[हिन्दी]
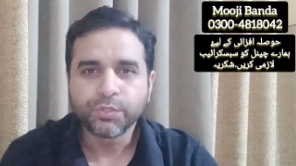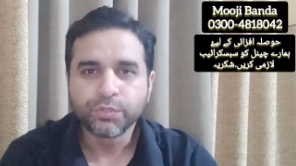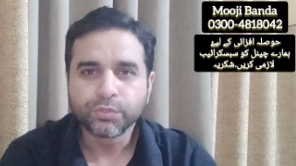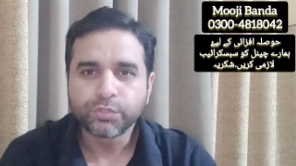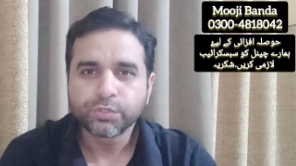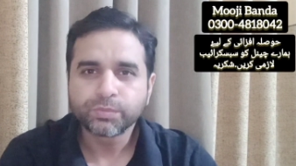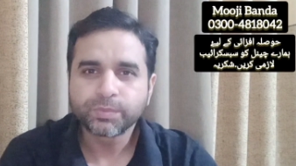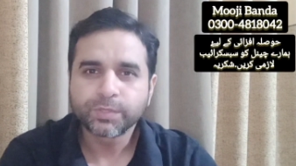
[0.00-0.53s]

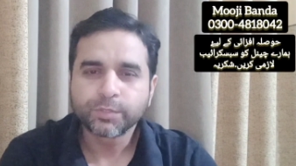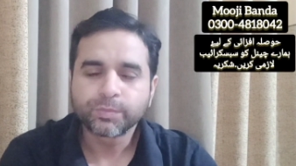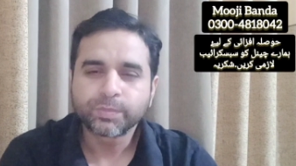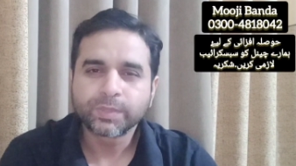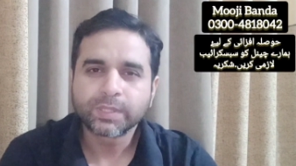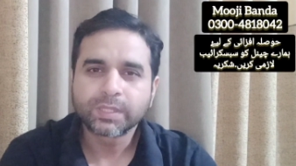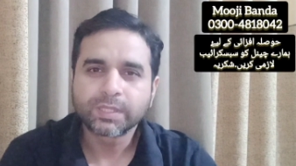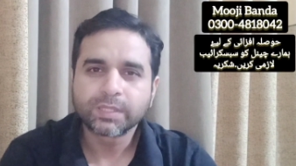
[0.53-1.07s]
यूट्यूब के
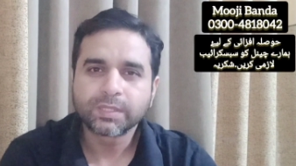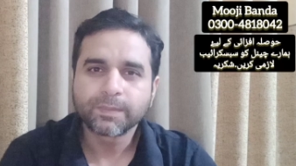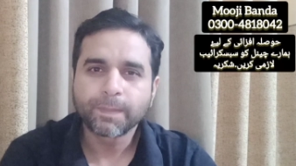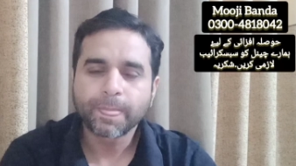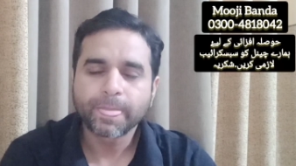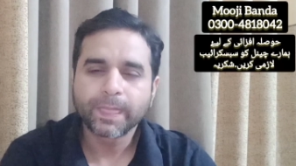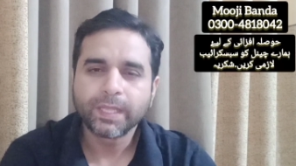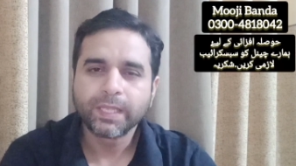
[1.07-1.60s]
ऊपर
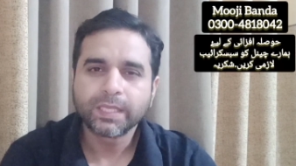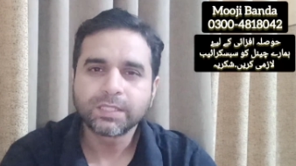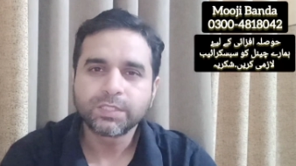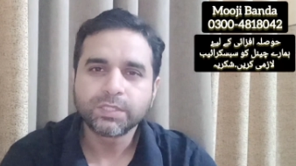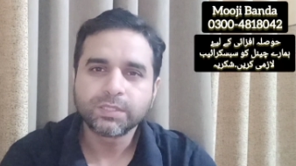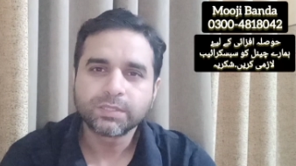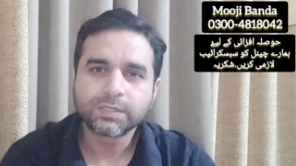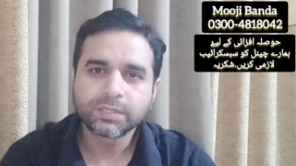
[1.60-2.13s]
एक
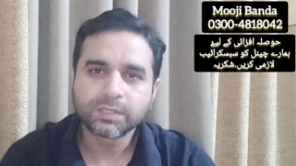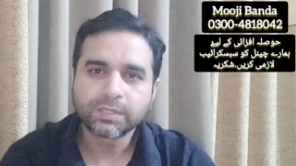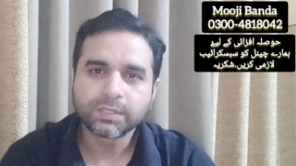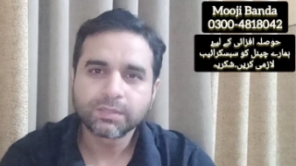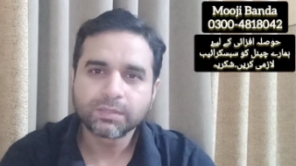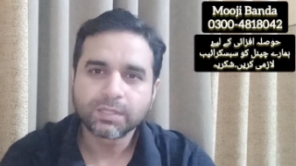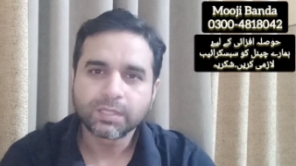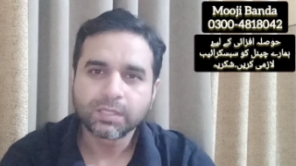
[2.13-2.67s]
चीज़
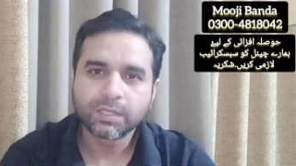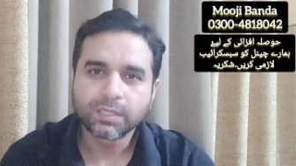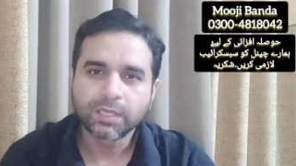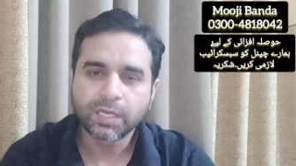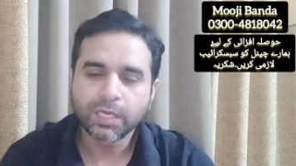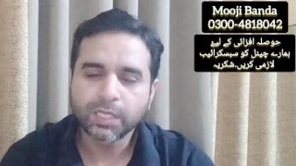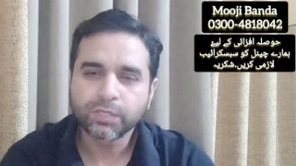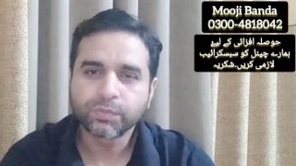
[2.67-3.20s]

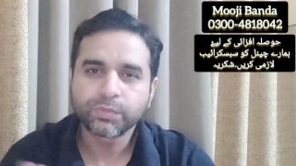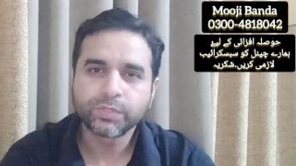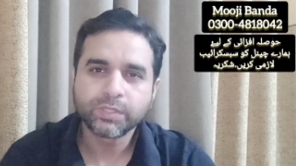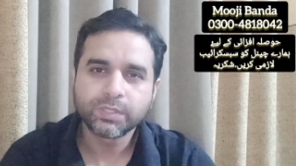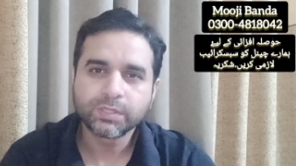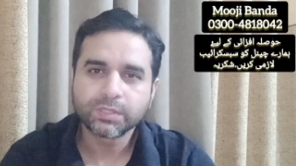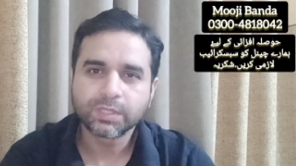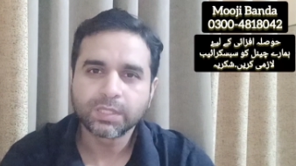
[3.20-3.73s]
हर
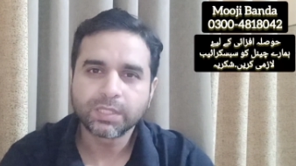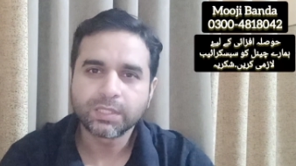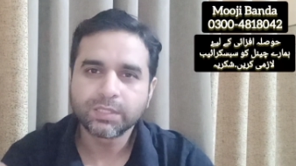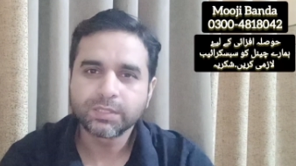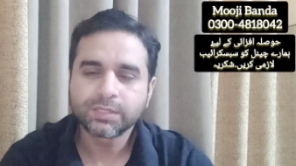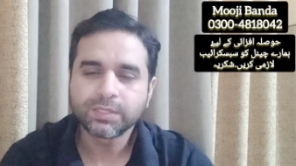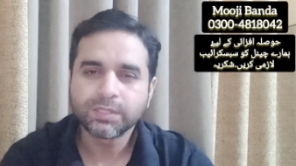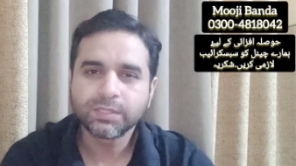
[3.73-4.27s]
कोई
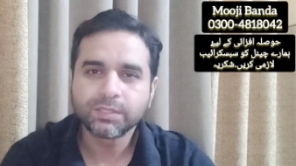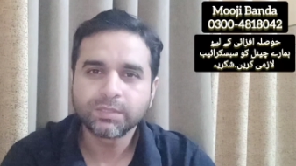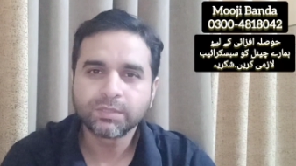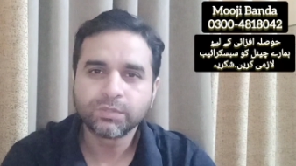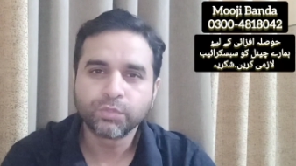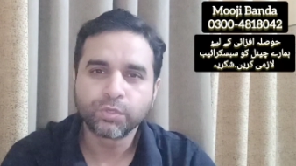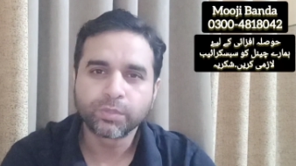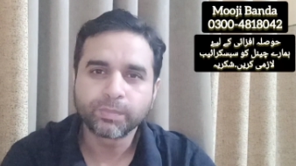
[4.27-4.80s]
इसी
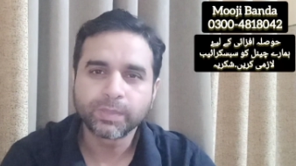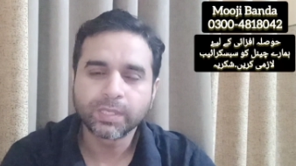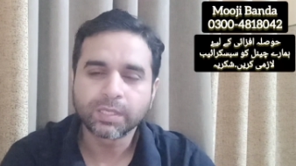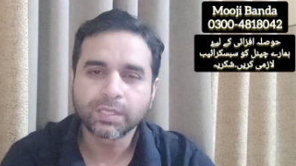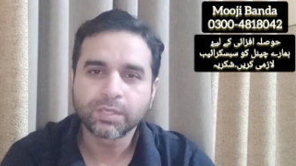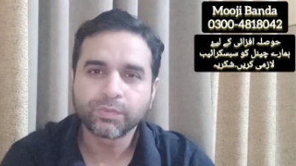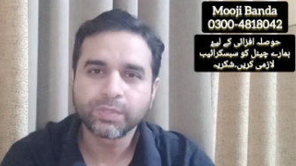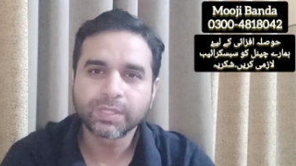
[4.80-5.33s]
दौड़ में
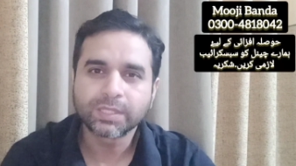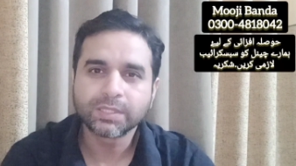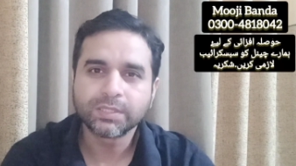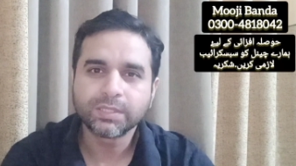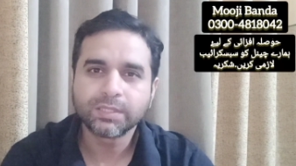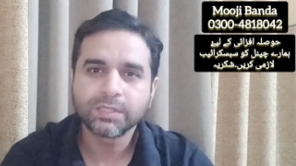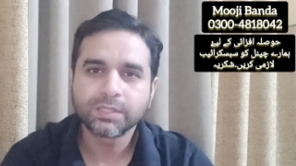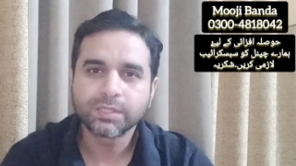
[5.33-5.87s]
लगा हुआ है कि
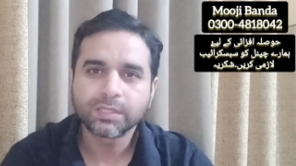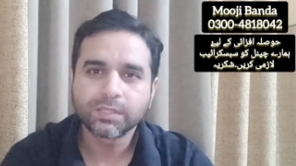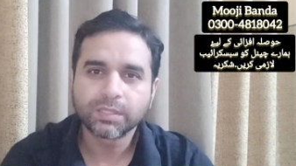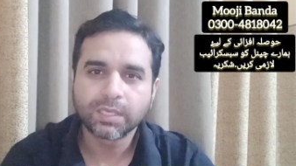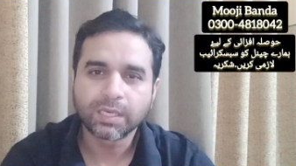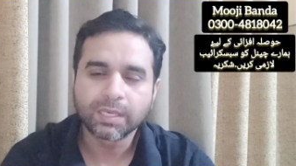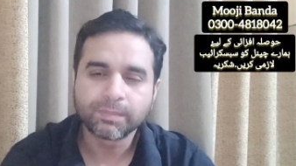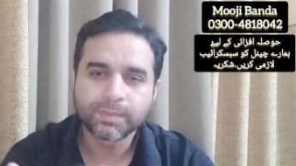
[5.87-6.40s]
जी
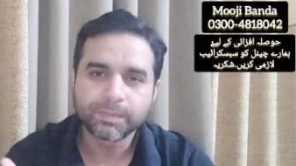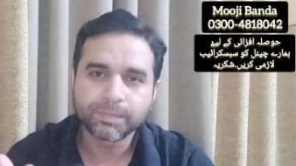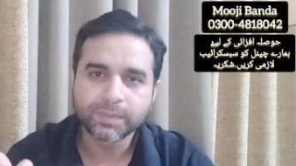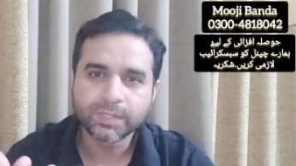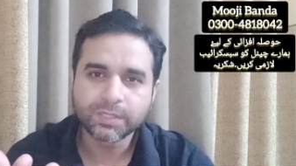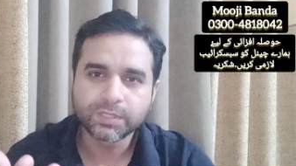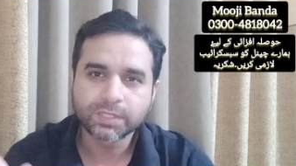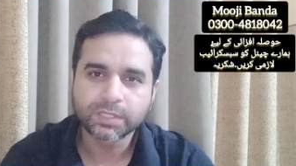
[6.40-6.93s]
आप
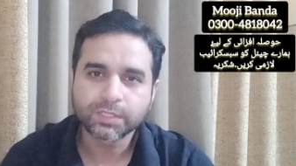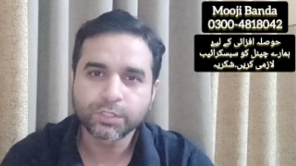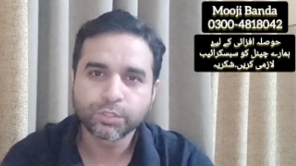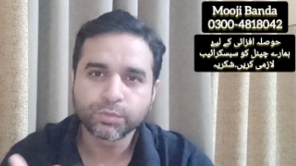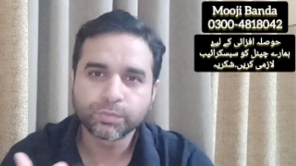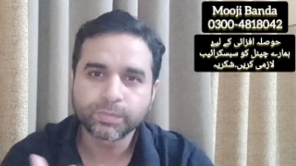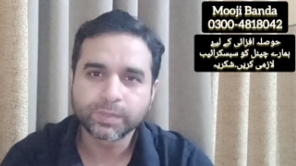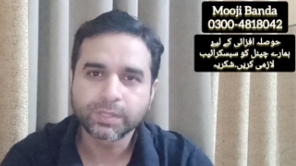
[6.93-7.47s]
अपनी छत के
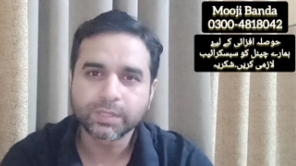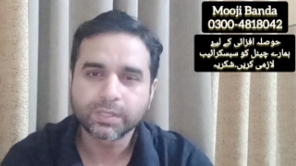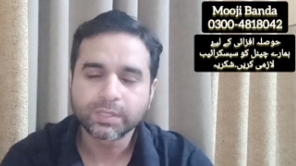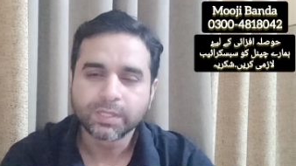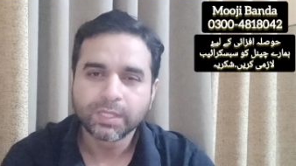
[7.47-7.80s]
ऊपर